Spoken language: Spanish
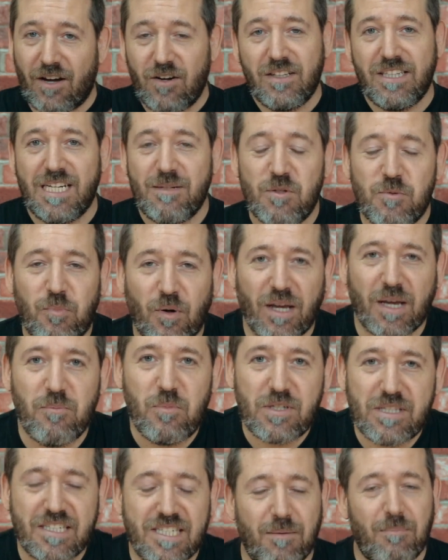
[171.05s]
Ahora tenemos, por
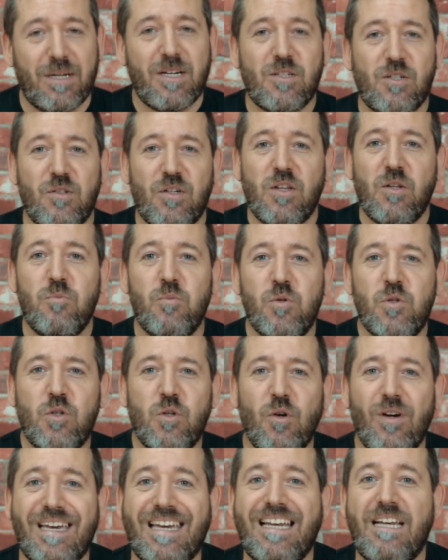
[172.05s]
ejemplo, esta semana ha sonado
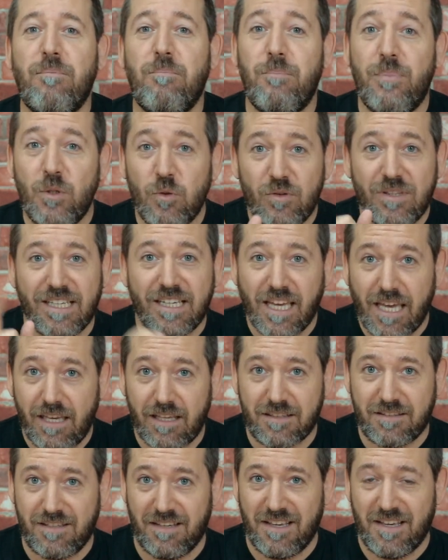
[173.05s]
mucho el Beauty
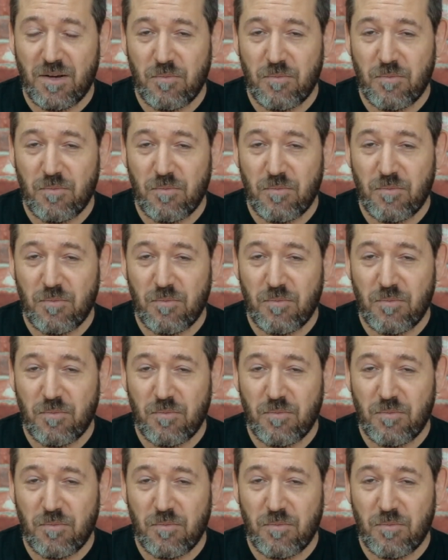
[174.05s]
Gate,